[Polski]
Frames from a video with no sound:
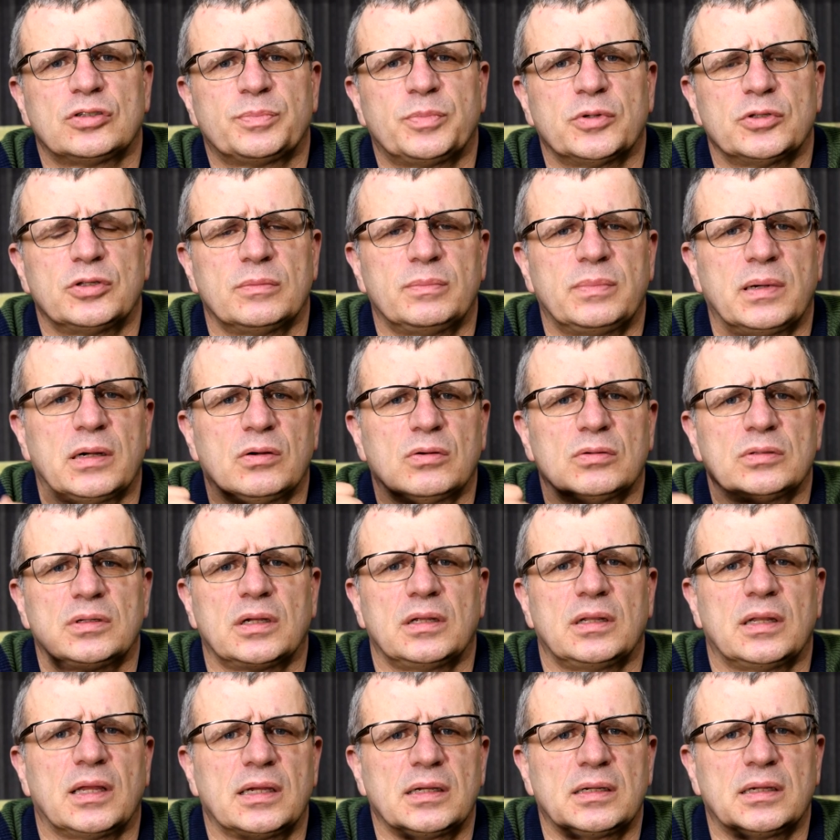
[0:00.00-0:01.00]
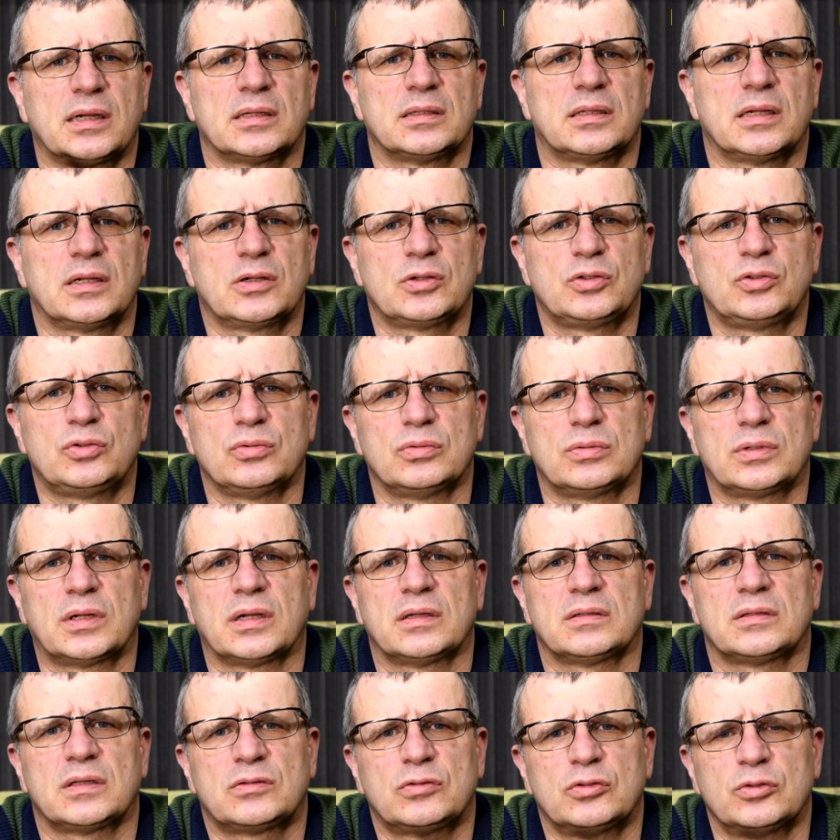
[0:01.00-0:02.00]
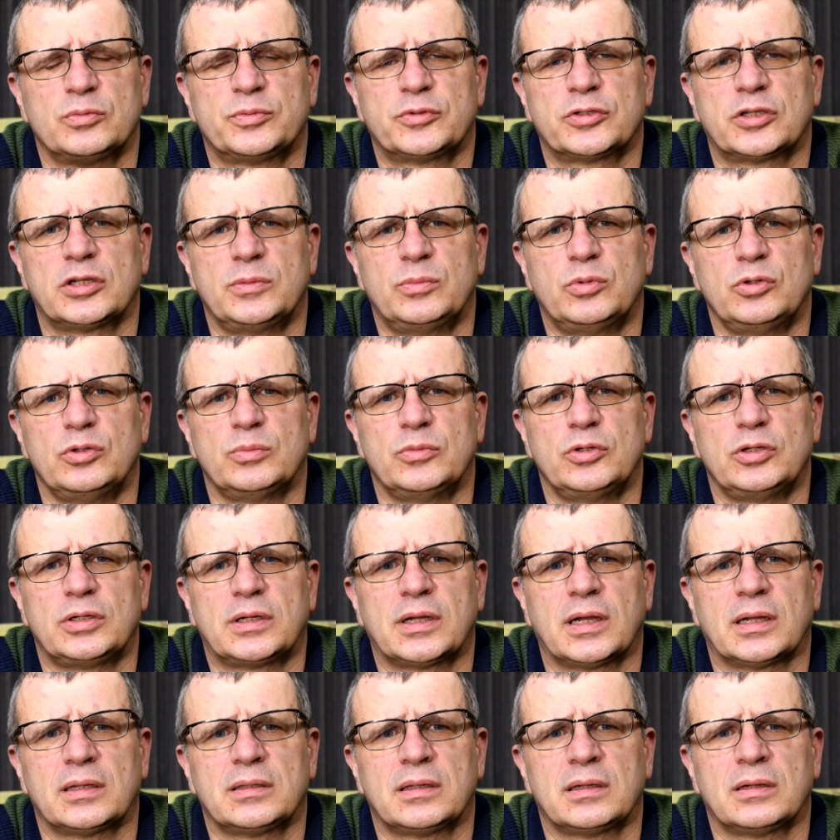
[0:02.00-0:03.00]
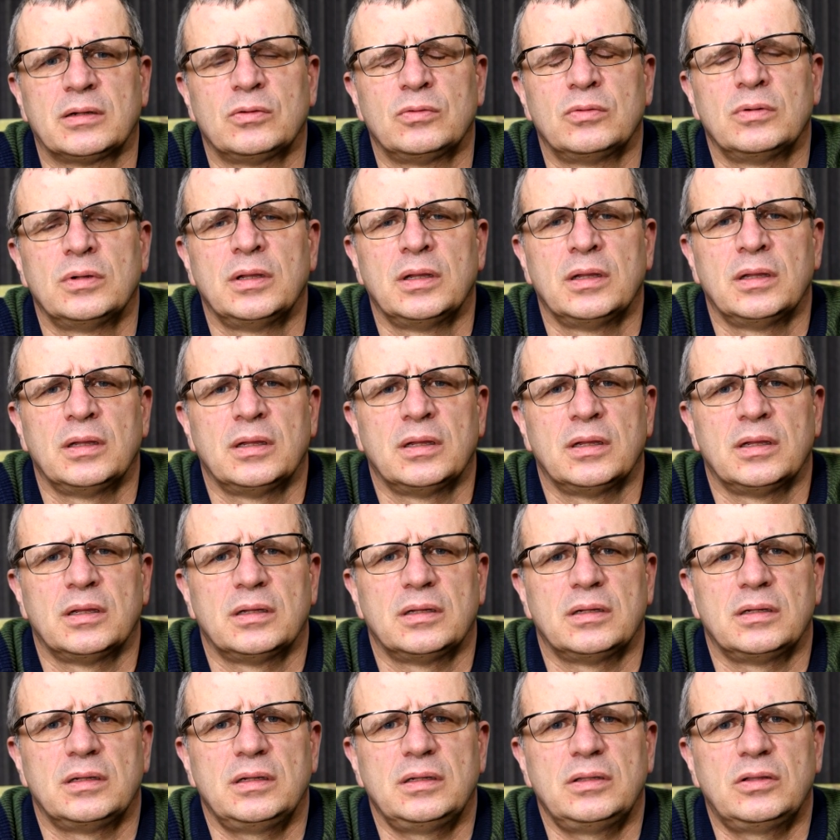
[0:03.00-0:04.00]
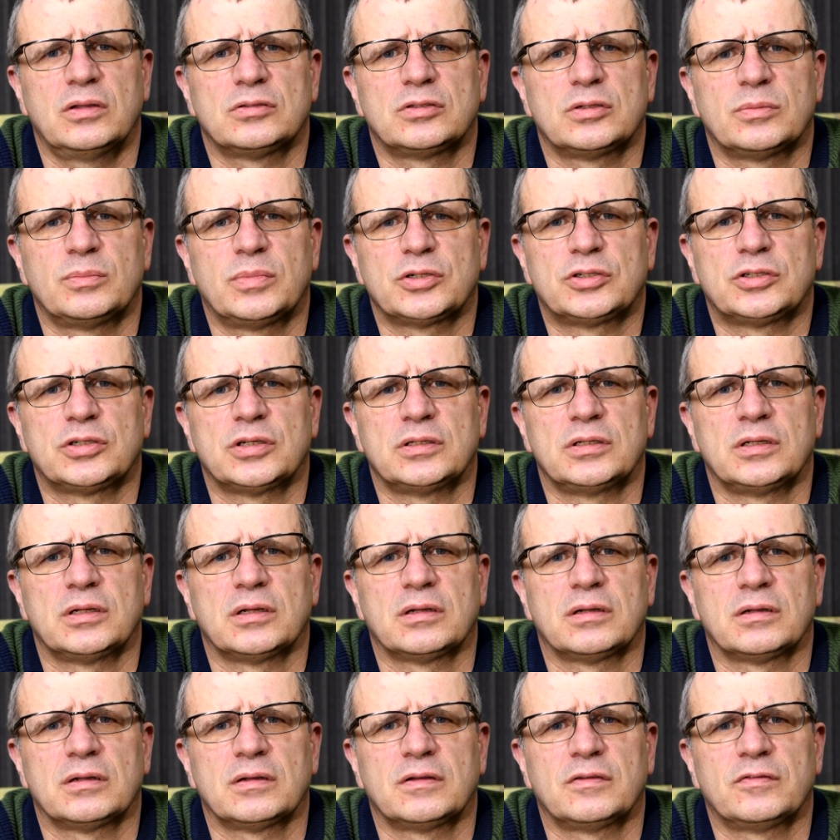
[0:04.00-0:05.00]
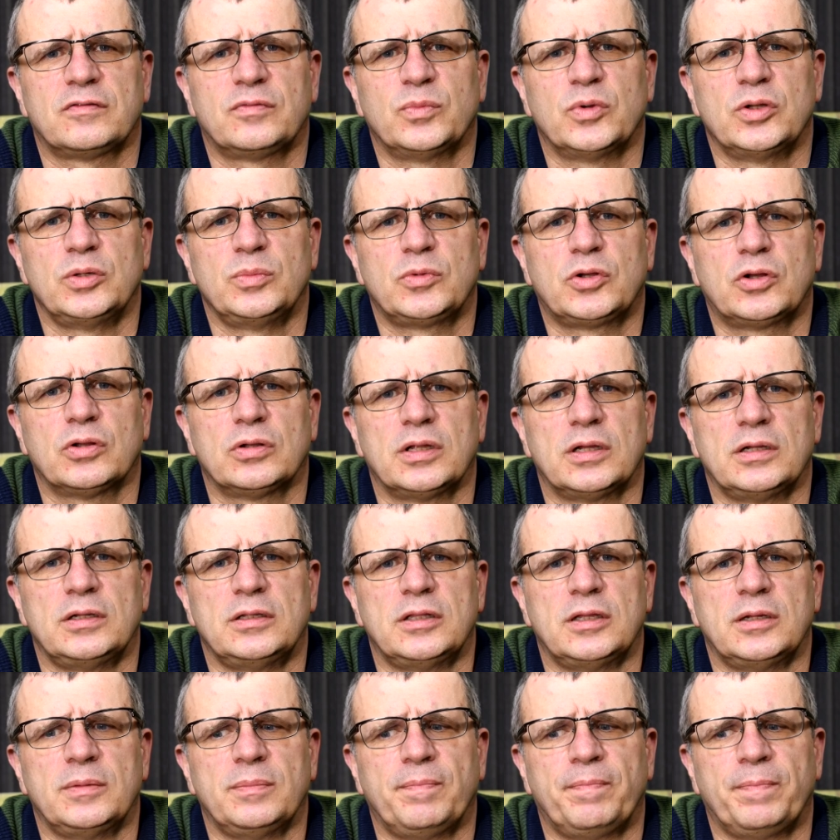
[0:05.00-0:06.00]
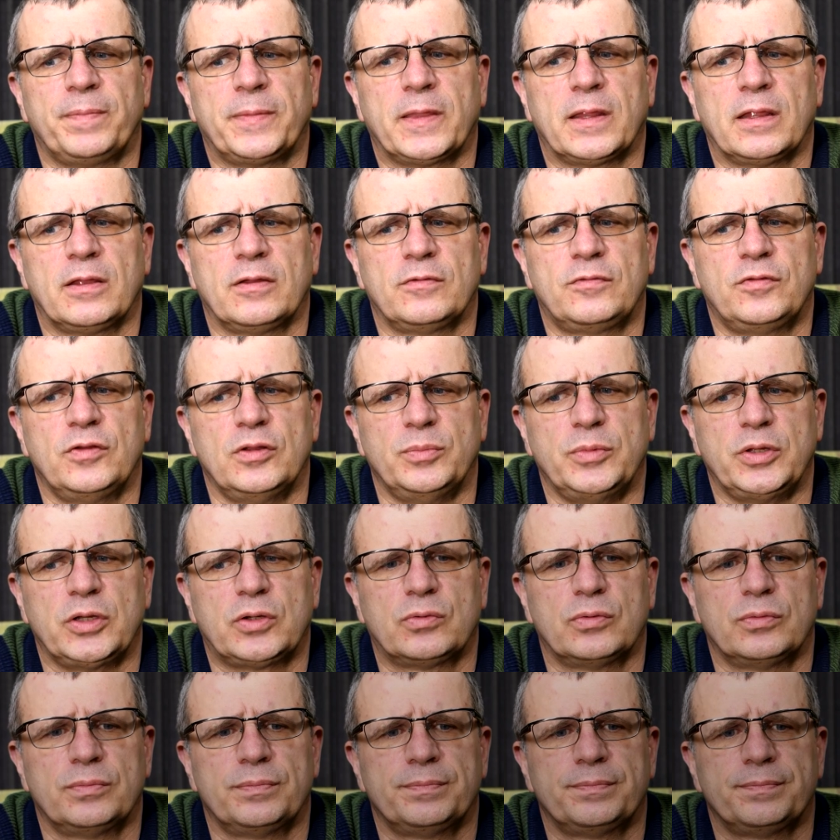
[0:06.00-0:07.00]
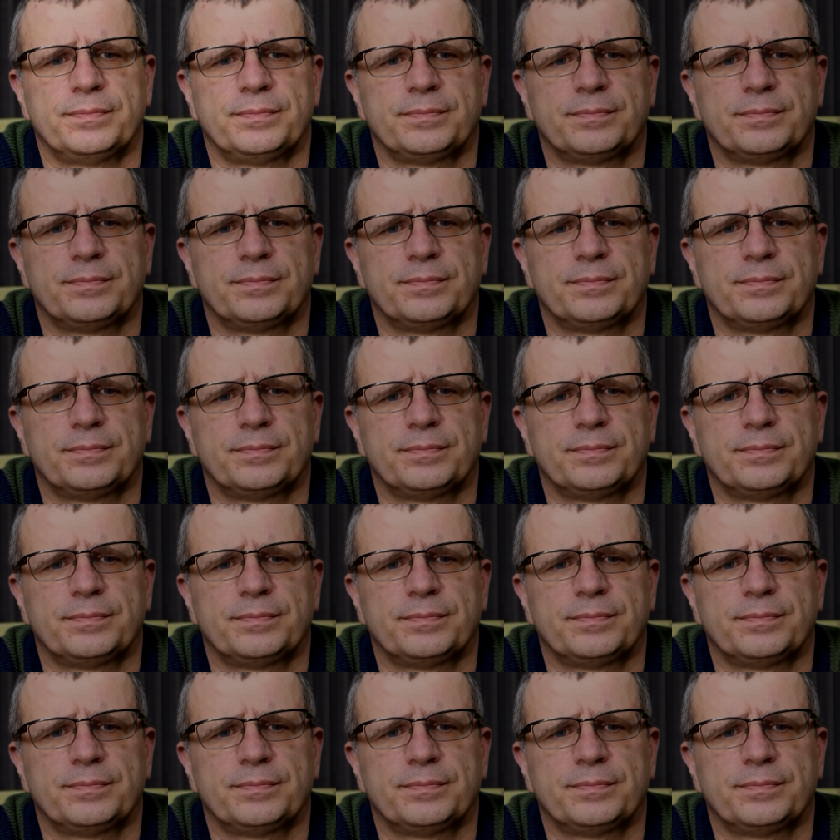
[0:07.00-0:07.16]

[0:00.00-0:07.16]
spodobało, daj lajka, daj kciuka, zasubskrybuj mój kanał i do zobaczenia w moim kolejnym filmiku.